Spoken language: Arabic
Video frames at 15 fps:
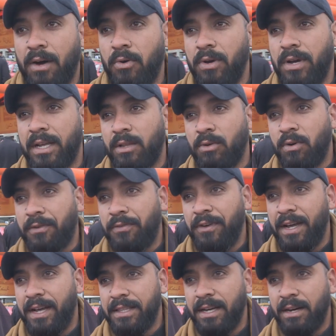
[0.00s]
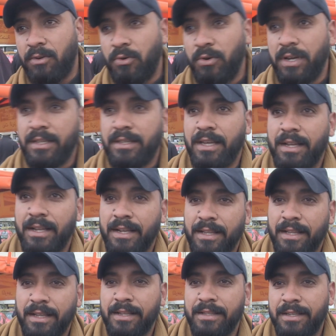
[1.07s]
اخويا هذه الوقفه هذه اخويا
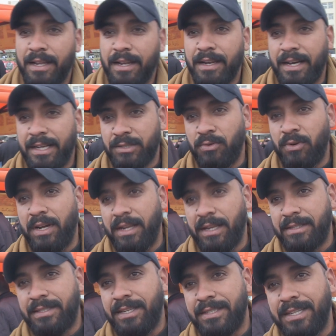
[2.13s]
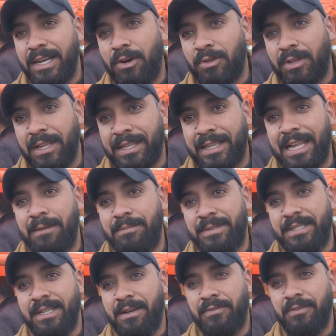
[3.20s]
ديال الغازوال هذا التصاعد اللي طلع
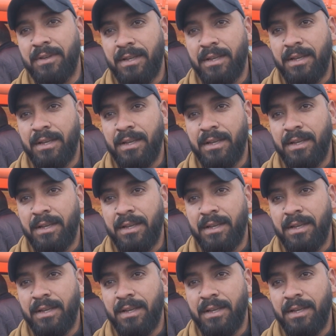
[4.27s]
بزاف